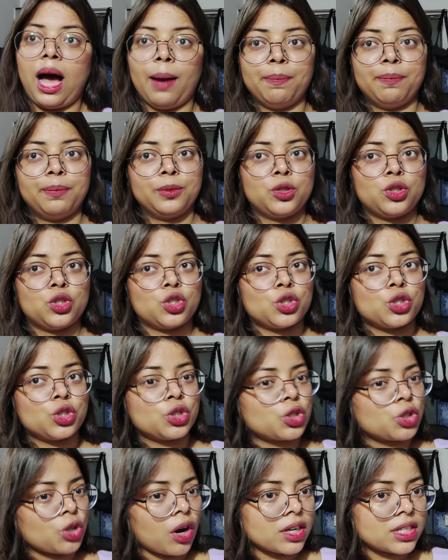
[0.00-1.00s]
आप
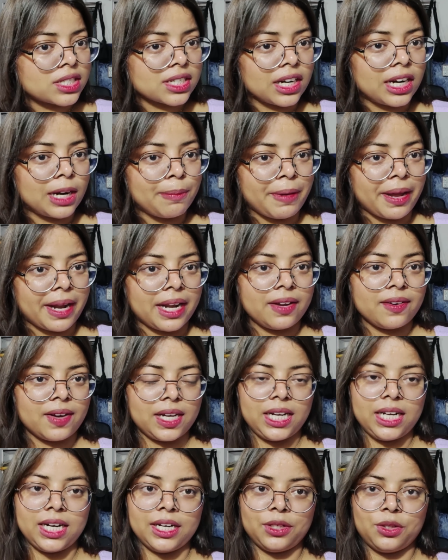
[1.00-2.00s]
शॉर्ट स्कर्ट पहनने
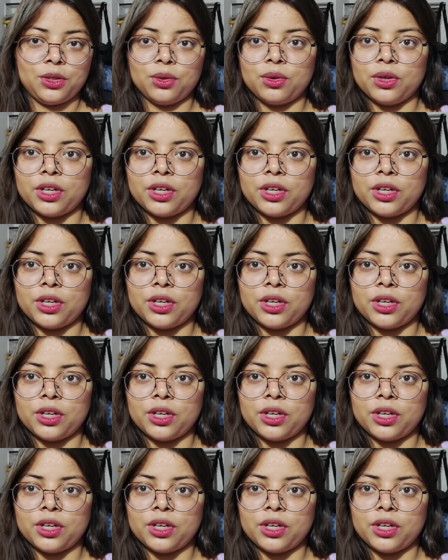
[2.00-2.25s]
वाली लड़कियों